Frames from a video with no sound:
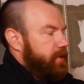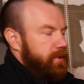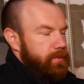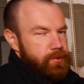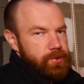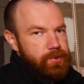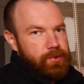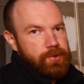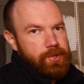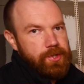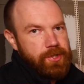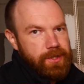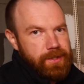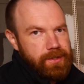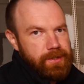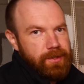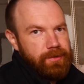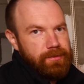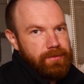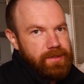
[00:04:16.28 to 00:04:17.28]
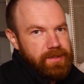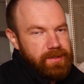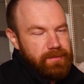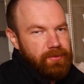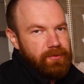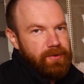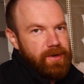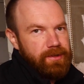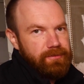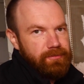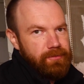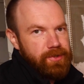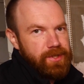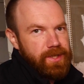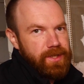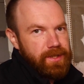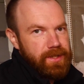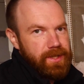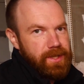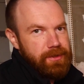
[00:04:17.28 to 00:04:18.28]
Потому что очень часто люди забывают
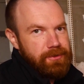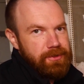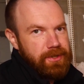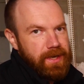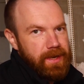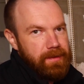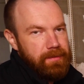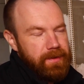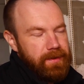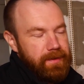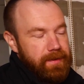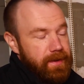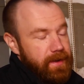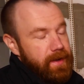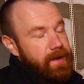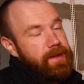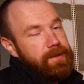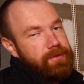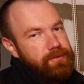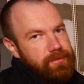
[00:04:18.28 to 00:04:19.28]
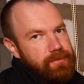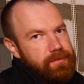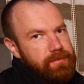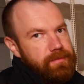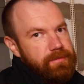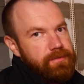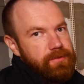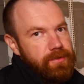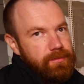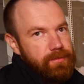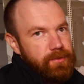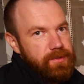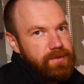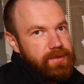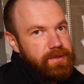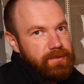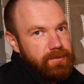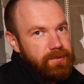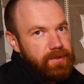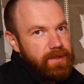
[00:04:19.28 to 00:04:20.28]
включать греющий кабель, а тут все будет
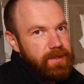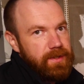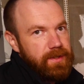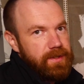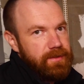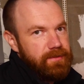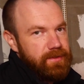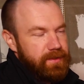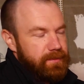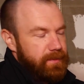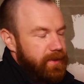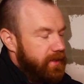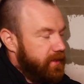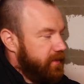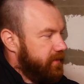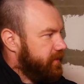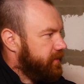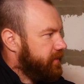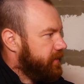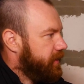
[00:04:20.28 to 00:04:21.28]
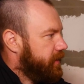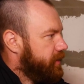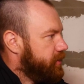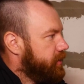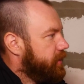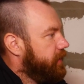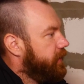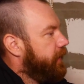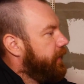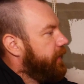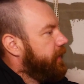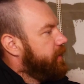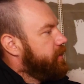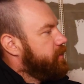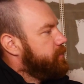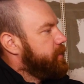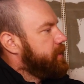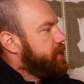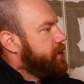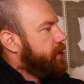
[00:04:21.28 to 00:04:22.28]
за него делать автоматика заказчика
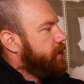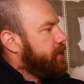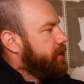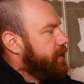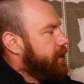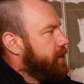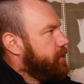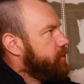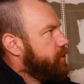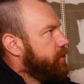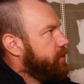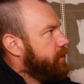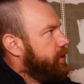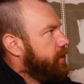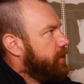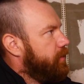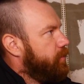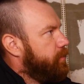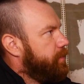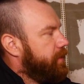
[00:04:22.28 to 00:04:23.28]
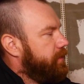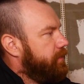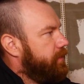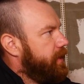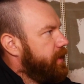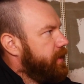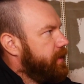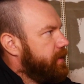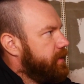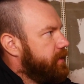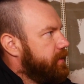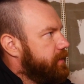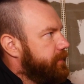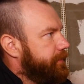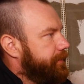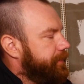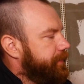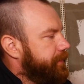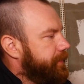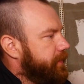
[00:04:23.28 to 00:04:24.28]
специальный датчик для управления
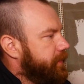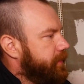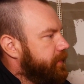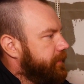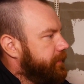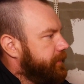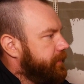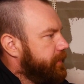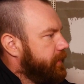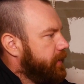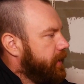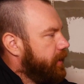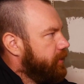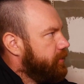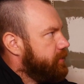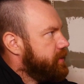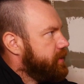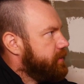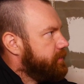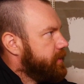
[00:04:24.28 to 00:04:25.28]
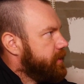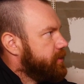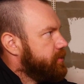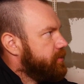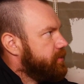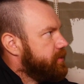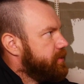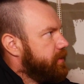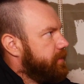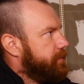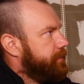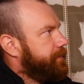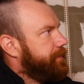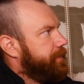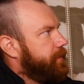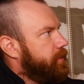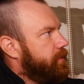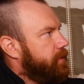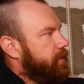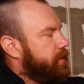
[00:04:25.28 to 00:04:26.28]
коллызным насосом,
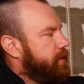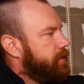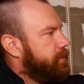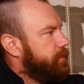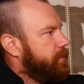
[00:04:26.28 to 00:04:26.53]
но ну, это